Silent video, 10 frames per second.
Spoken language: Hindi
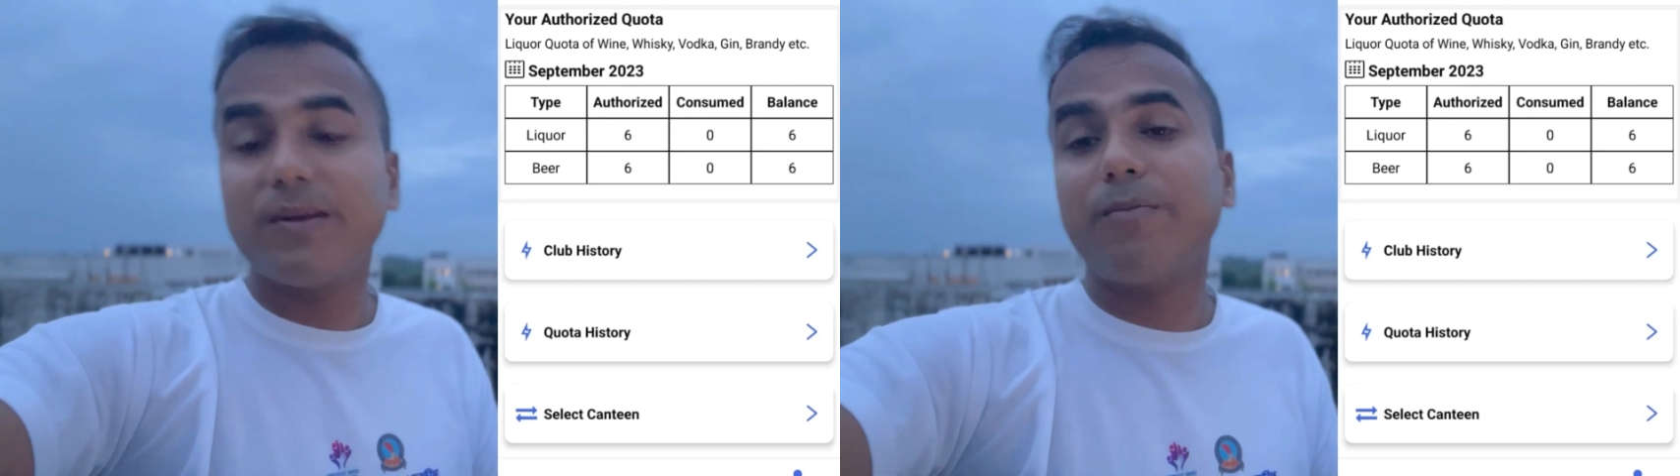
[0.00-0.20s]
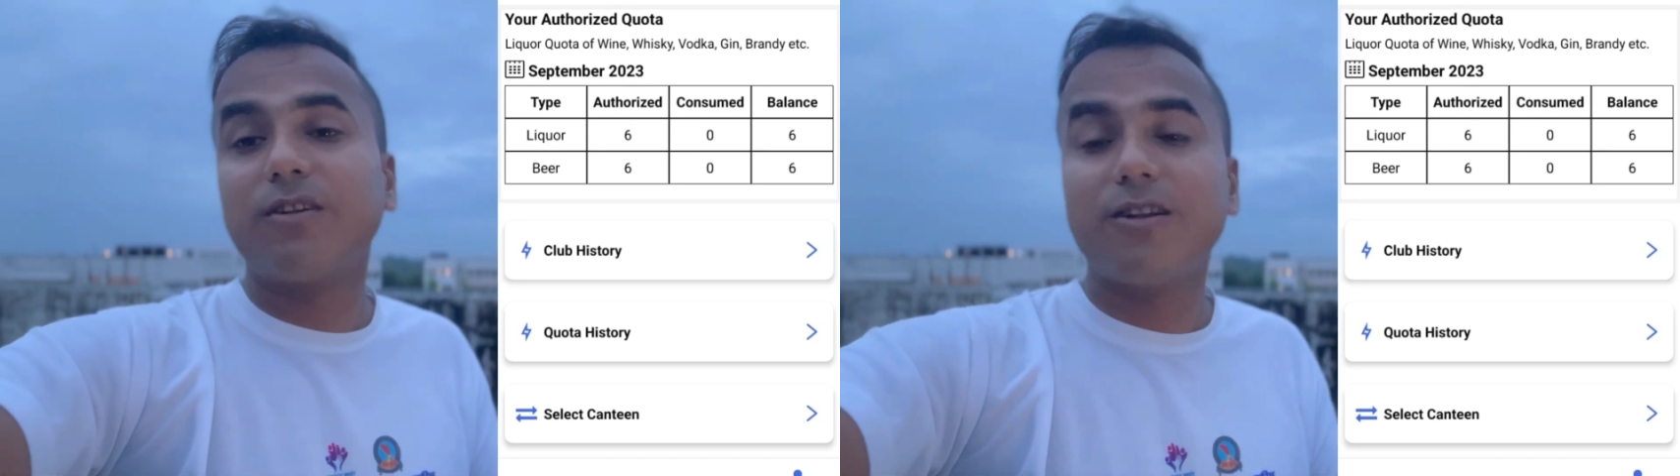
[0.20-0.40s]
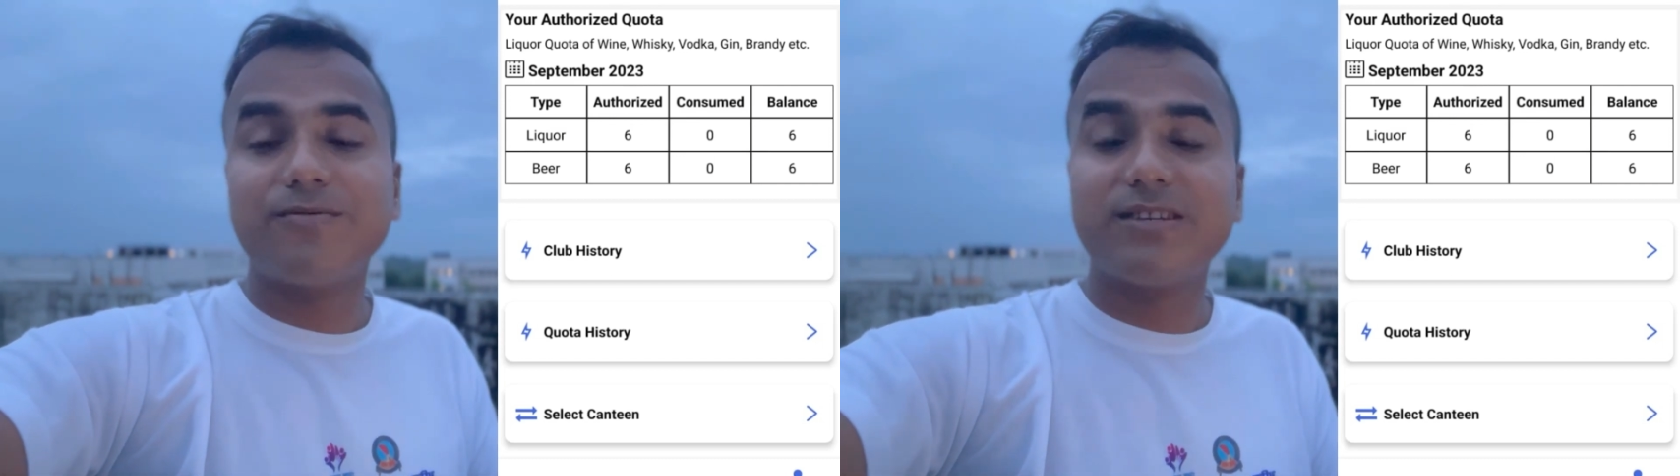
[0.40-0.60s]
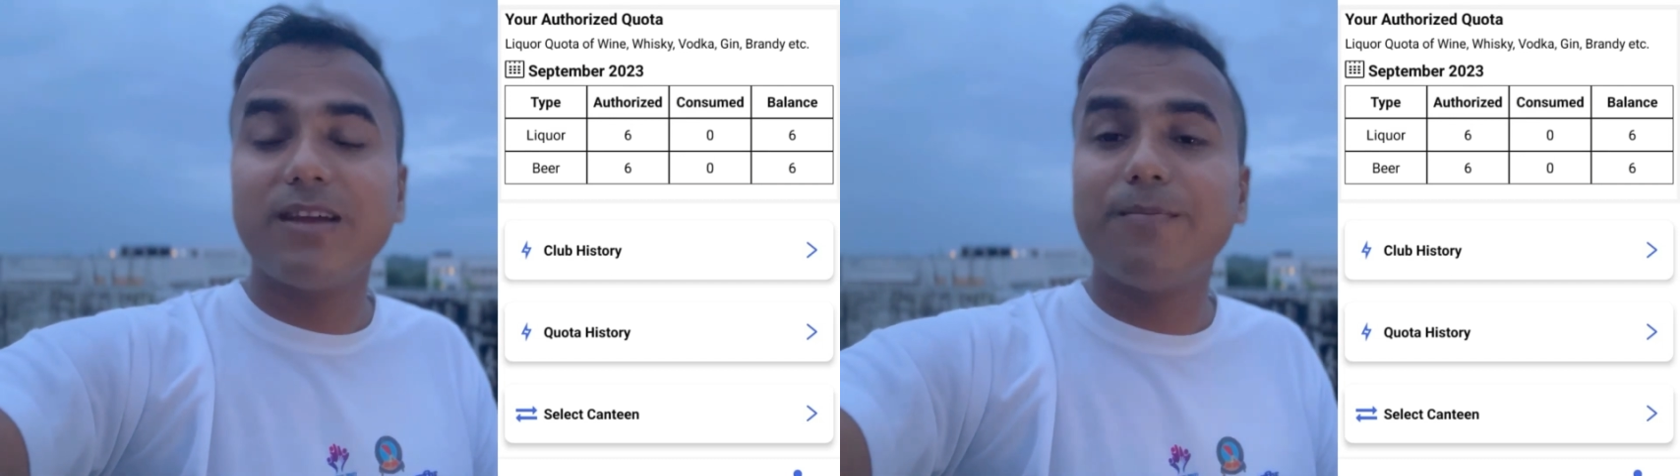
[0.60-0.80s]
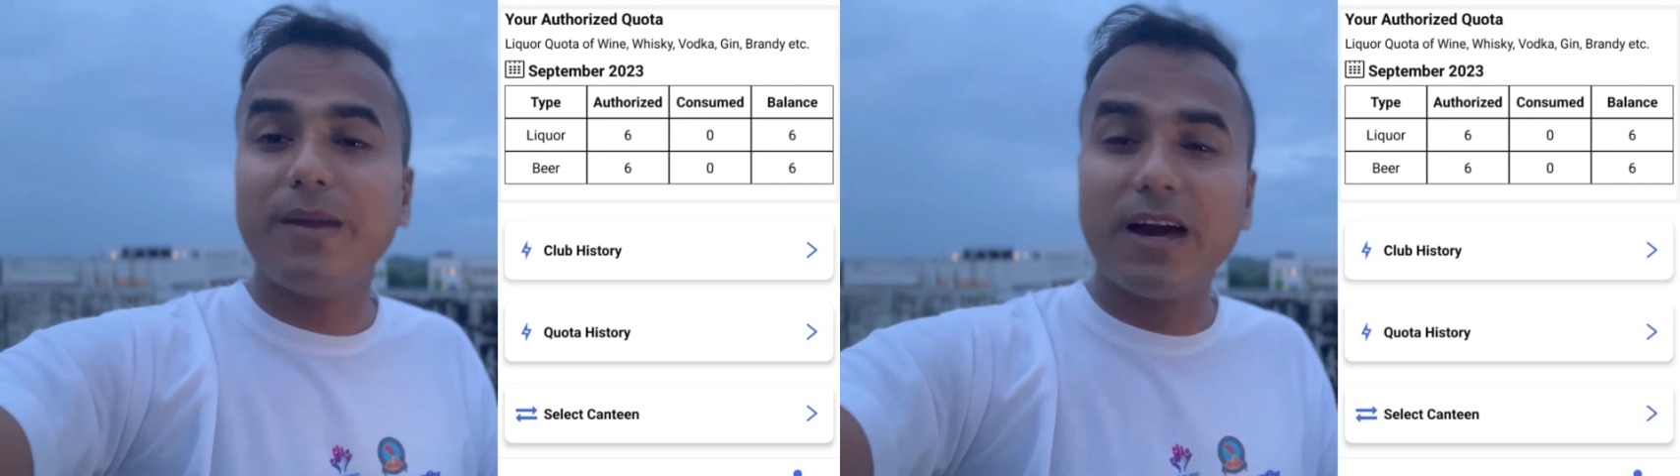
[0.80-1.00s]
में मतलब
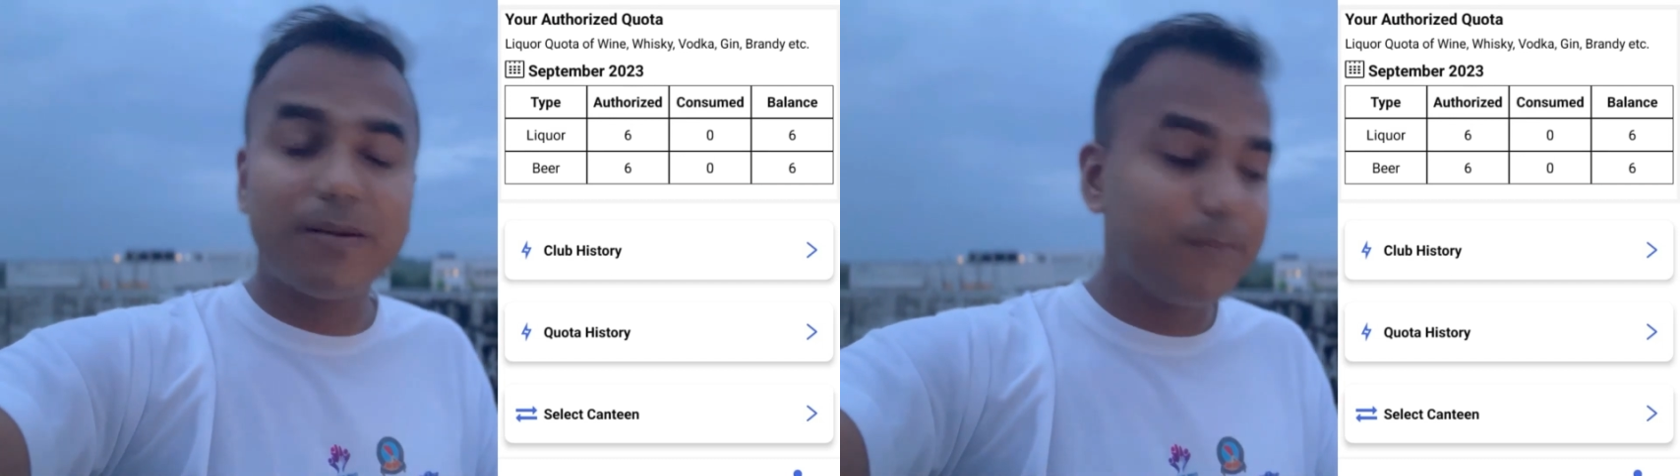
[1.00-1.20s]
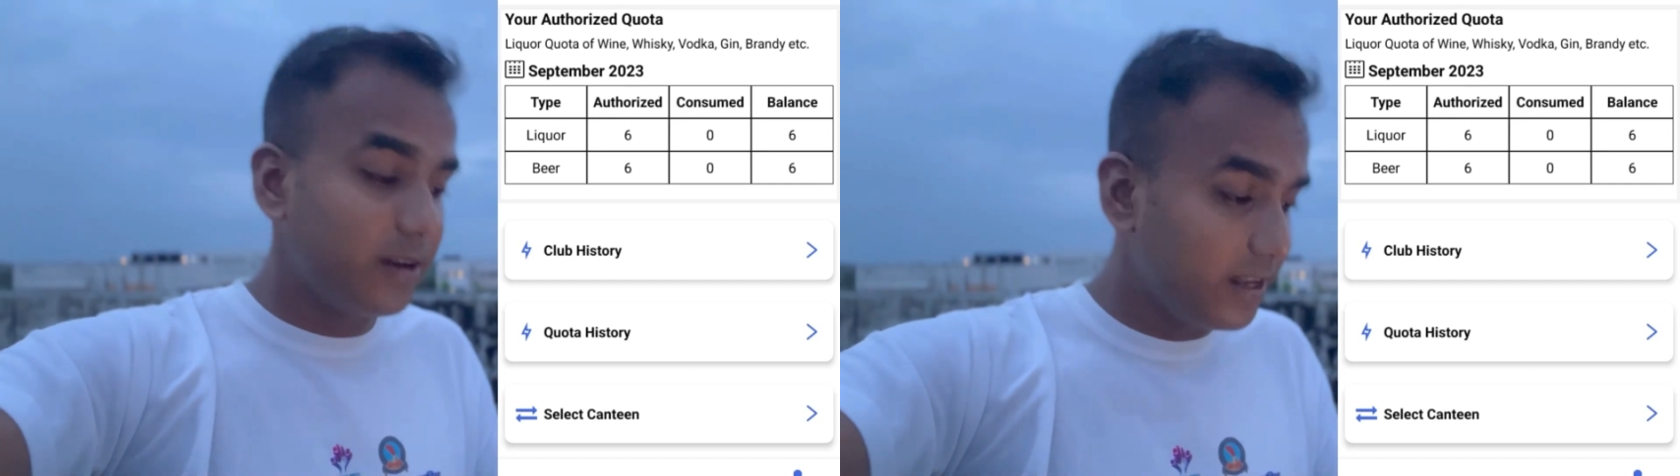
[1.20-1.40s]
से बियर